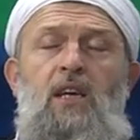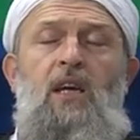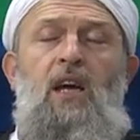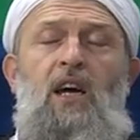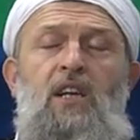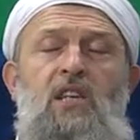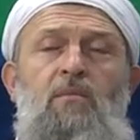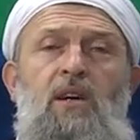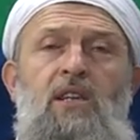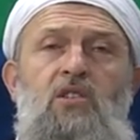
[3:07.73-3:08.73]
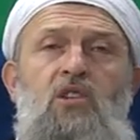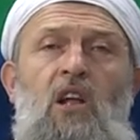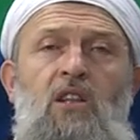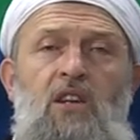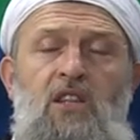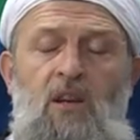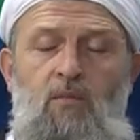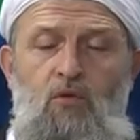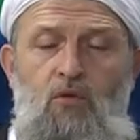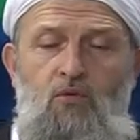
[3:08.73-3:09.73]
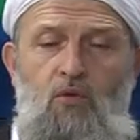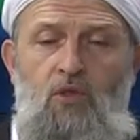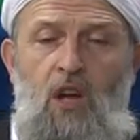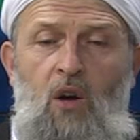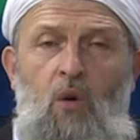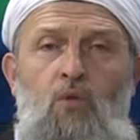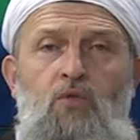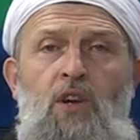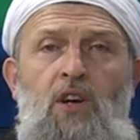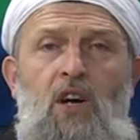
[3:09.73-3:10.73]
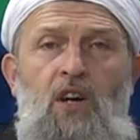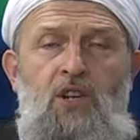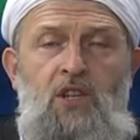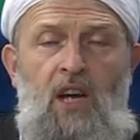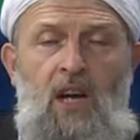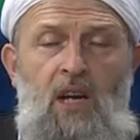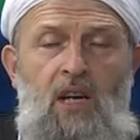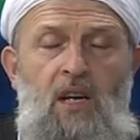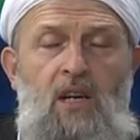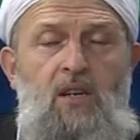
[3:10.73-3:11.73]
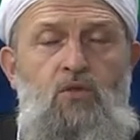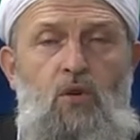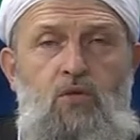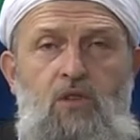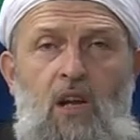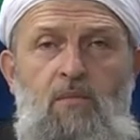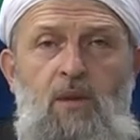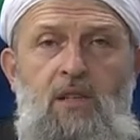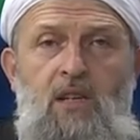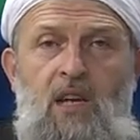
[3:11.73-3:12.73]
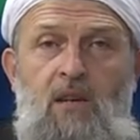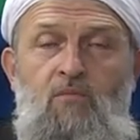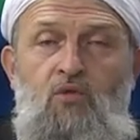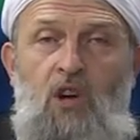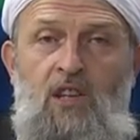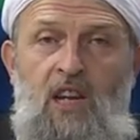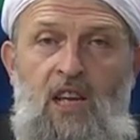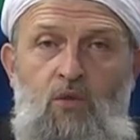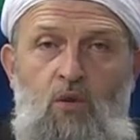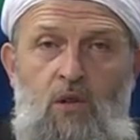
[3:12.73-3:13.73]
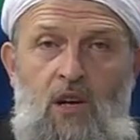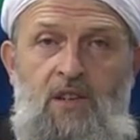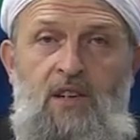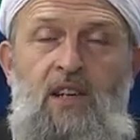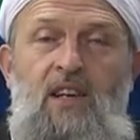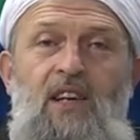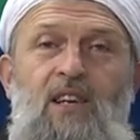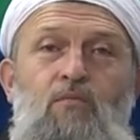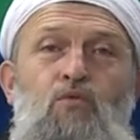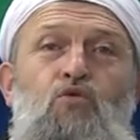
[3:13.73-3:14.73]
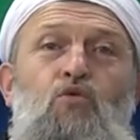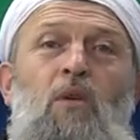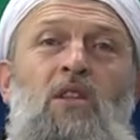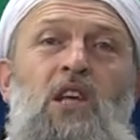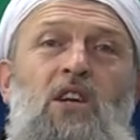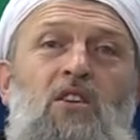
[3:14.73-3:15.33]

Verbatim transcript: her zaman saldırıda bulunduğunda onlara karşı da sosyal medyada mücadele ediyorlar. Müslümanlar